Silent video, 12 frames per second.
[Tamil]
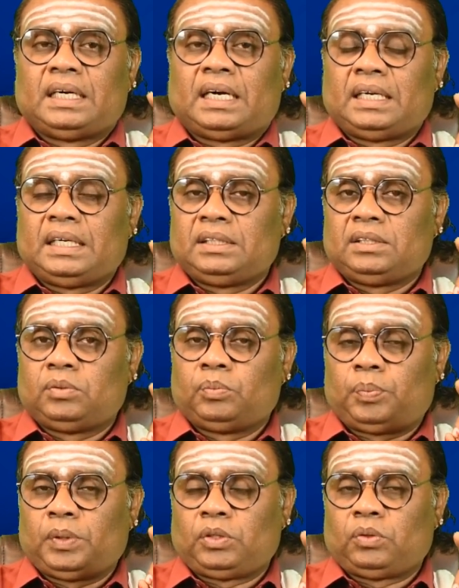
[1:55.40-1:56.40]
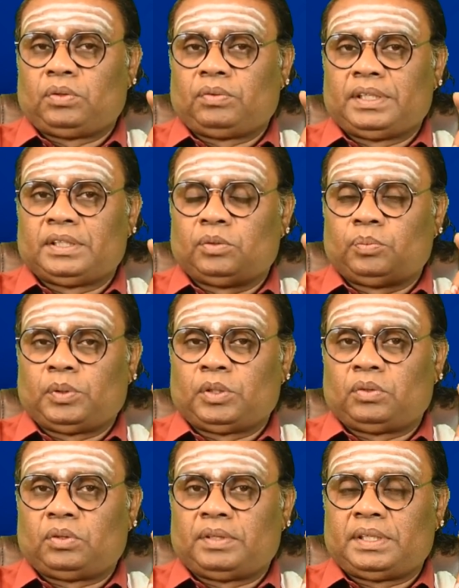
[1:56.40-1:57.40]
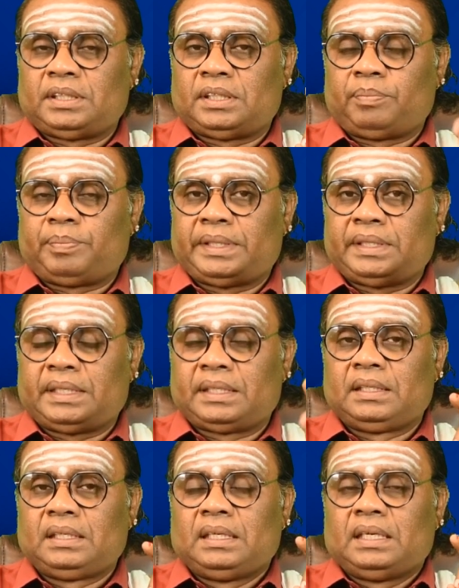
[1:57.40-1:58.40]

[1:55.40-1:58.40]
அல்லது முப்பத்தோரு வயது முப்பத்தோரு வயதுனா பெண்கள்